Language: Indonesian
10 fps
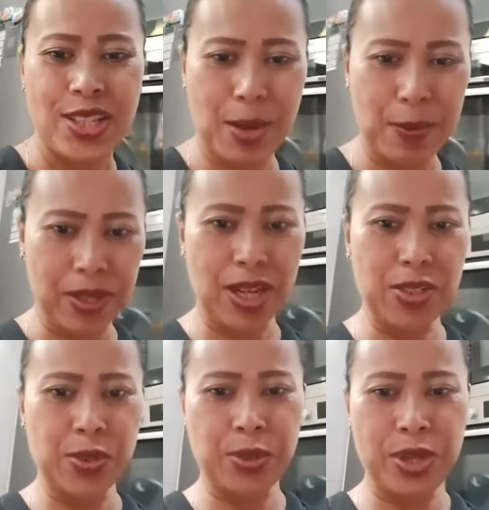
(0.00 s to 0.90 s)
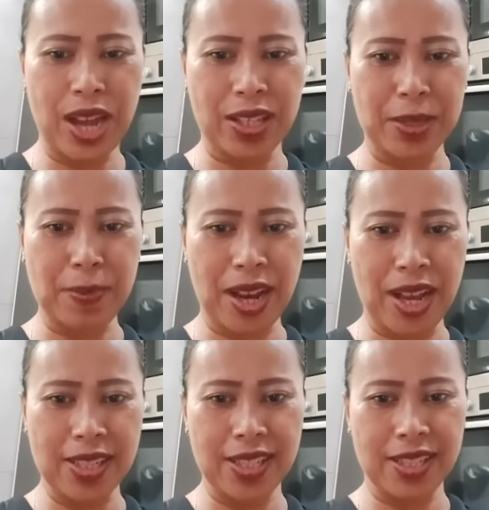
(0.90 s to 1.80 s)
salam kenal juga terima
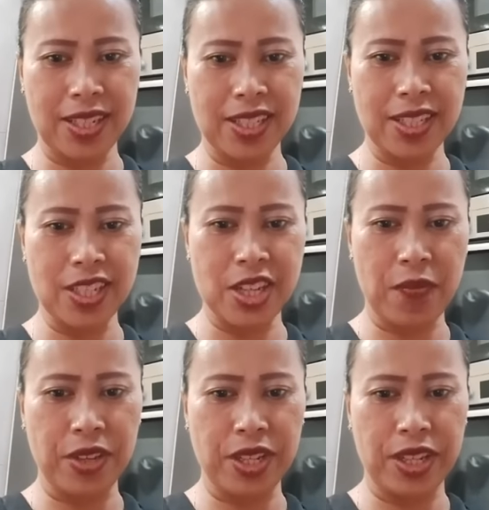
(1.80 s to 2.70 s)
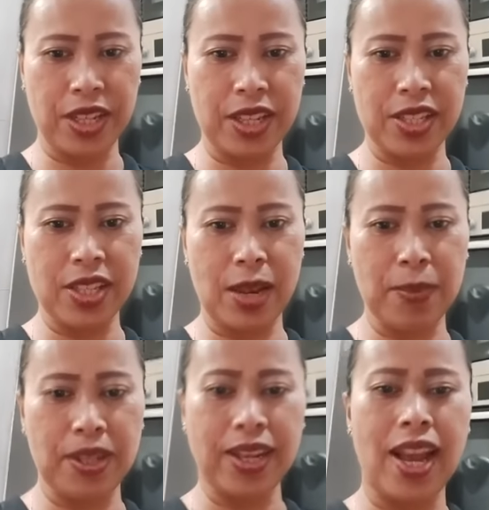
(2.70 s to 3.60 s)
kasih Tenisa Syafi
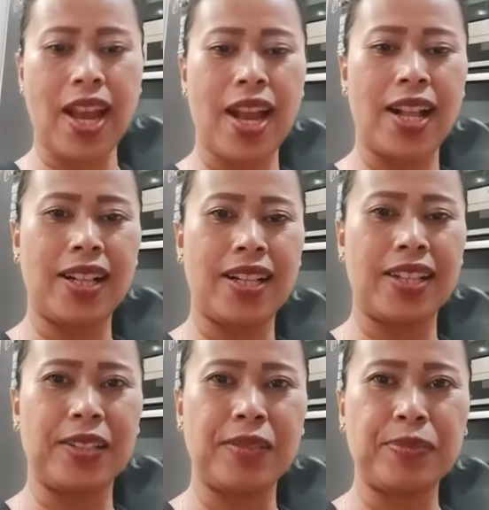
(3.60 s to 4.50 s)
salam kenal